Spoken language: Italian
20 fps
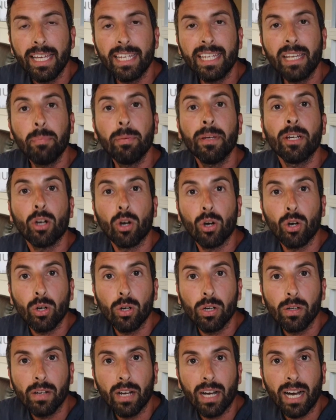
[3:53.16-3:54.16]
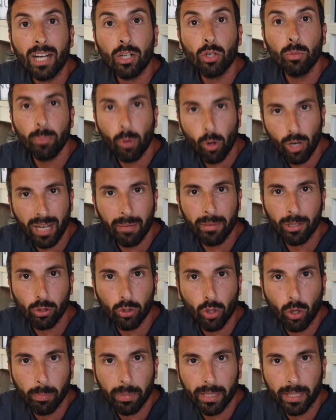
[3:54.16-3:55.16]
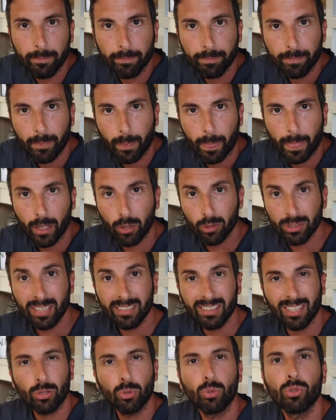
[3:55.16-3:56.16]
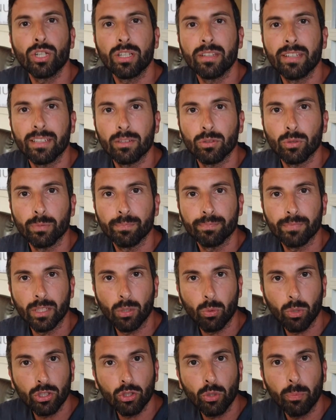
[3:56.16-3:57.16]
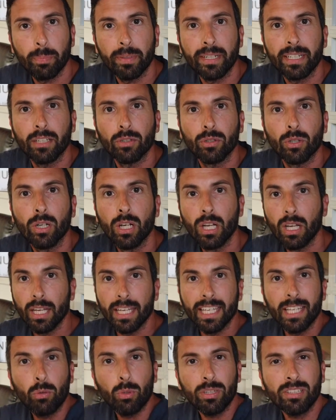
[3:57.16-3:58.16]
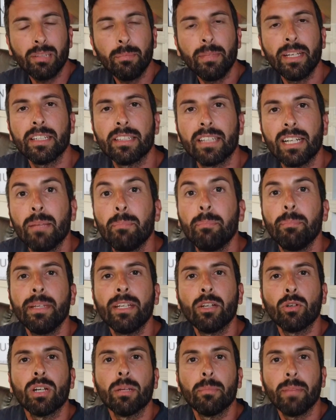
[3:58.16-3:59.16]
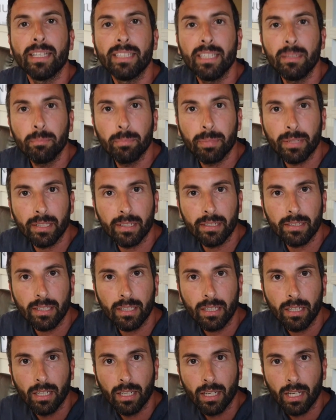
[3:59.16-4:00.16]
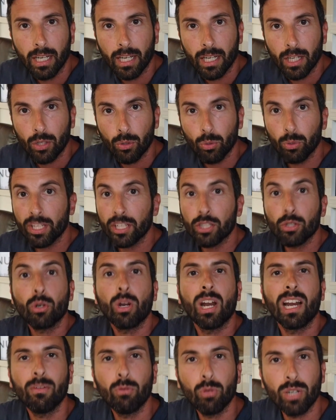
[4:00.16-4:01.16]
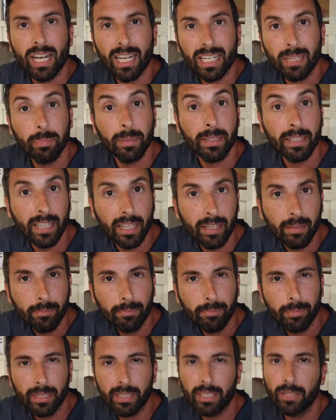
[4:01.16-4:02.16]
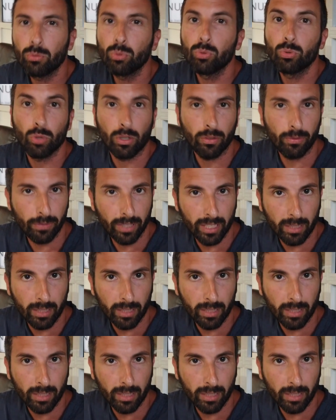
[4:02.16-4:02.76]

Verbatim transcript: e che però hanno poca manodopera. Cosa sta succedendo in questo periodo? In questi mesi le piccole e medie imprese non riescono a lavorare perché? Perché tutto è